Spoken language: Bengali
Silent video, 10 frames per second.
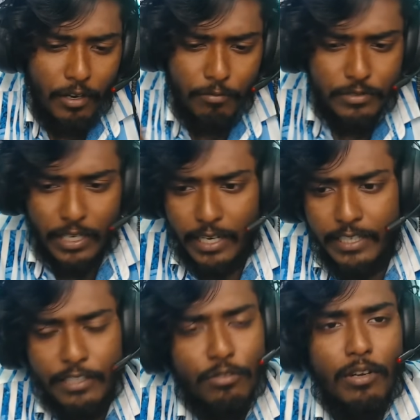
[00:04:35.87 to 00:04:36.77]
যারা
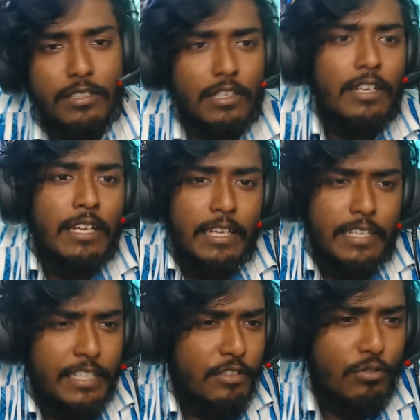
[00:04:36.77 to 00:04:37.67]
হিন্দু আছে
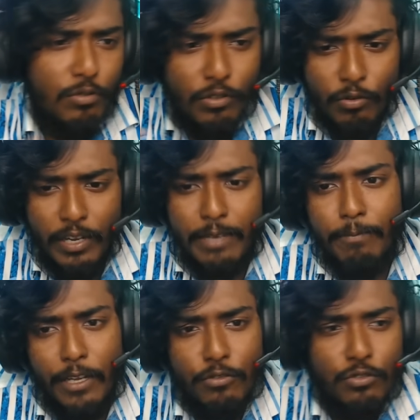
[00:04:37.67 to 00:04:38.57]
হিন্দু কোনো এক
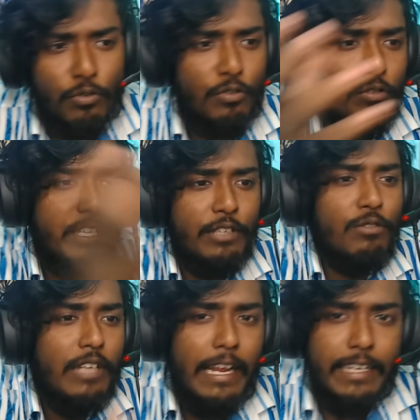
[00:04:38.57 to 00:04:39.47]
মানুষ অন্য হিন্দু
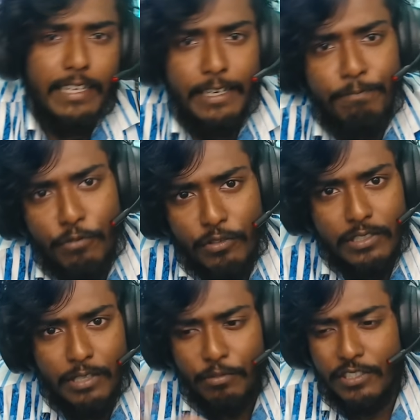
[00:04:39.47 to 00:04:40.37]
নারীকে রেপ
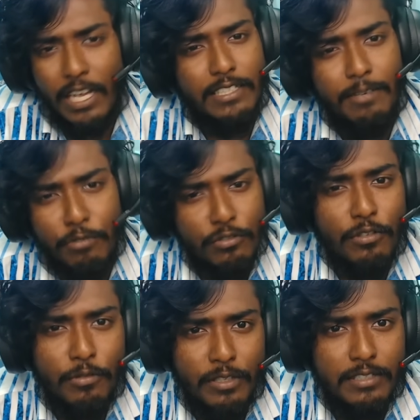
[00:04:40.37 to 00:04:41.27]
করেছে এবং সাজাভুক্ত
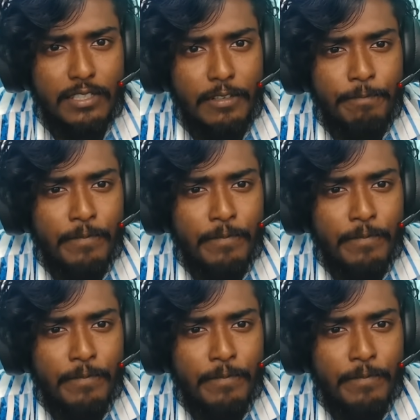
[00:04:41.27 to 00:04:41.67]
হয়েছে